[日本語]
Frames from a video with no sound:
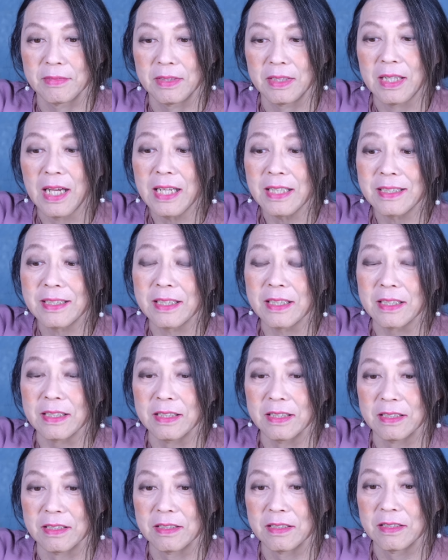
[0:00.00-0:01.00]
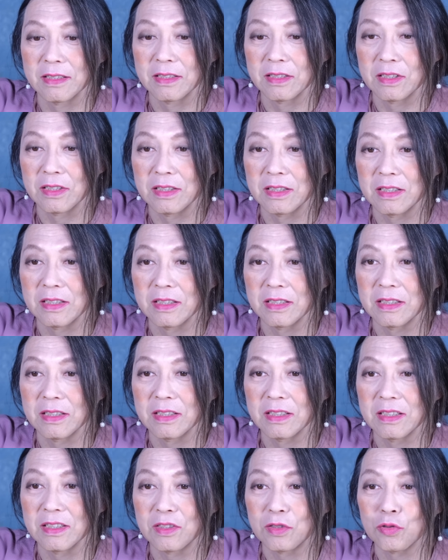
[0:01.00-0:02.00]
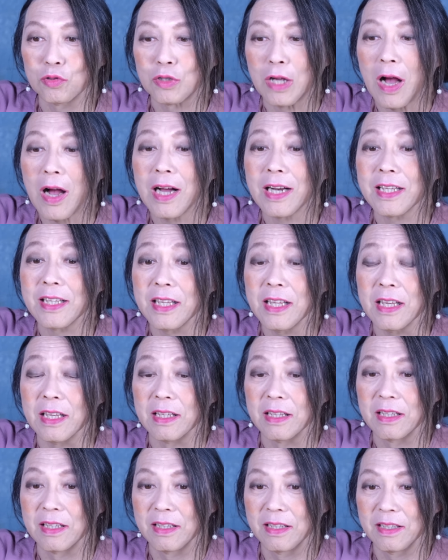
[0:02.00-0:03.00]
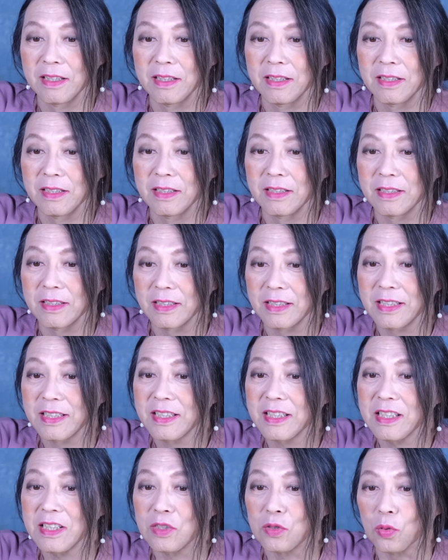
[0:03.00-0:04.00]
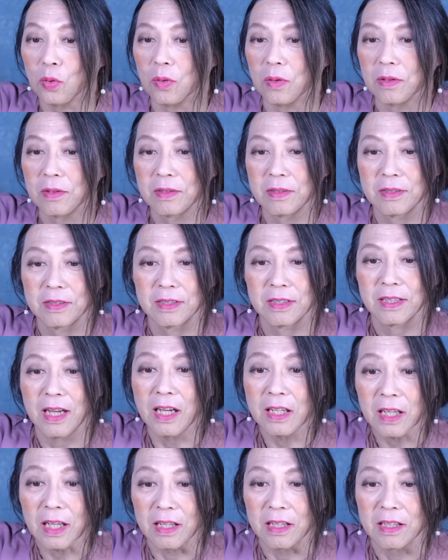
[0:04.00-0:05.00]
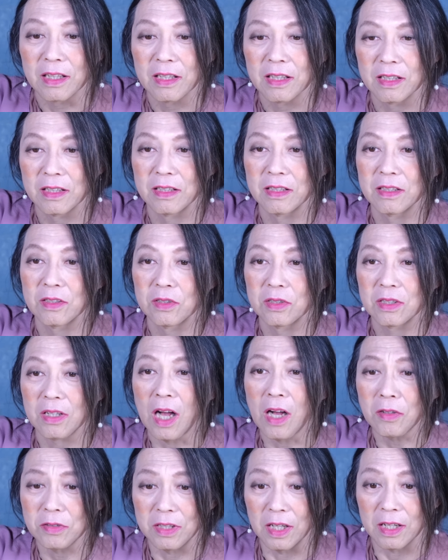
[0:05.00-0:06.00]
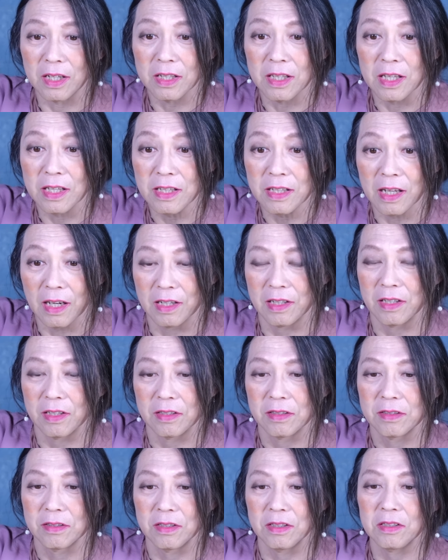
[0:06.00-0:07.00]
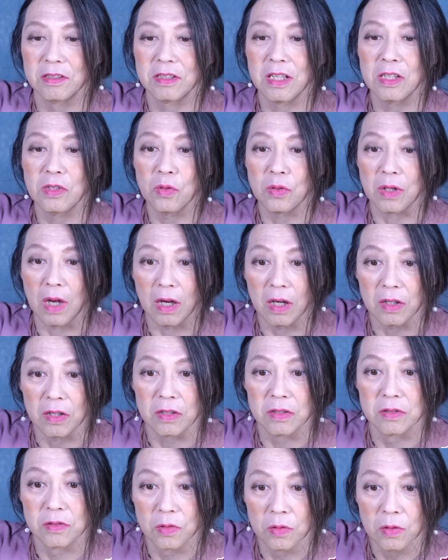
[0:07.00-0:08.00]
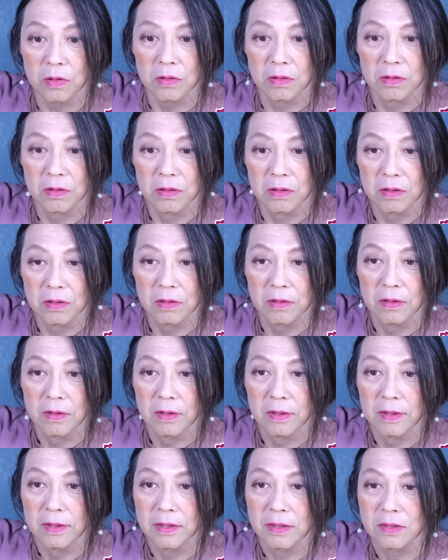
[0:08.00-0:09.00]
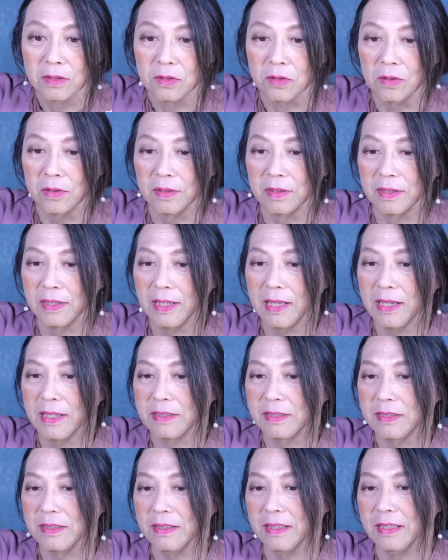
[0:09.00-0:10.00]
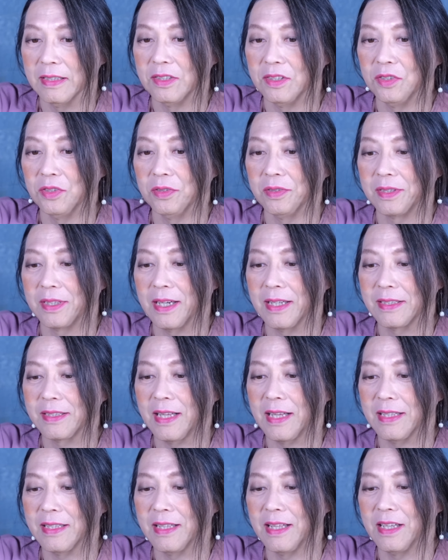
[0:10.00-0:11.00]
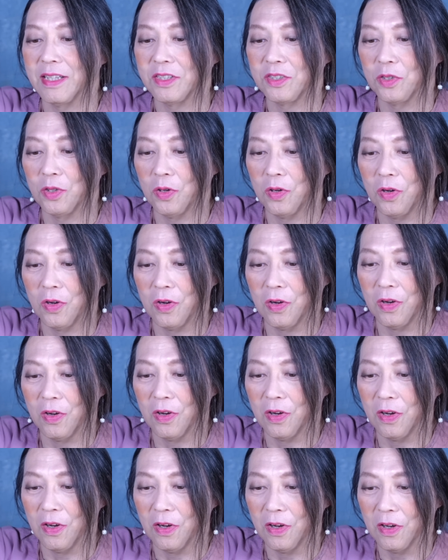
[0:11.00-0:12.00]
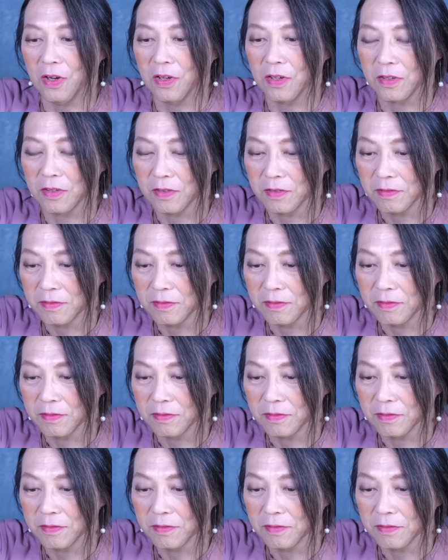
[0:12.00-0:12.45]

非課税にする代わりにきちんと書け書くだけでいいんだからって言ってんのに書かないんですよそんなやつは重加算でしょ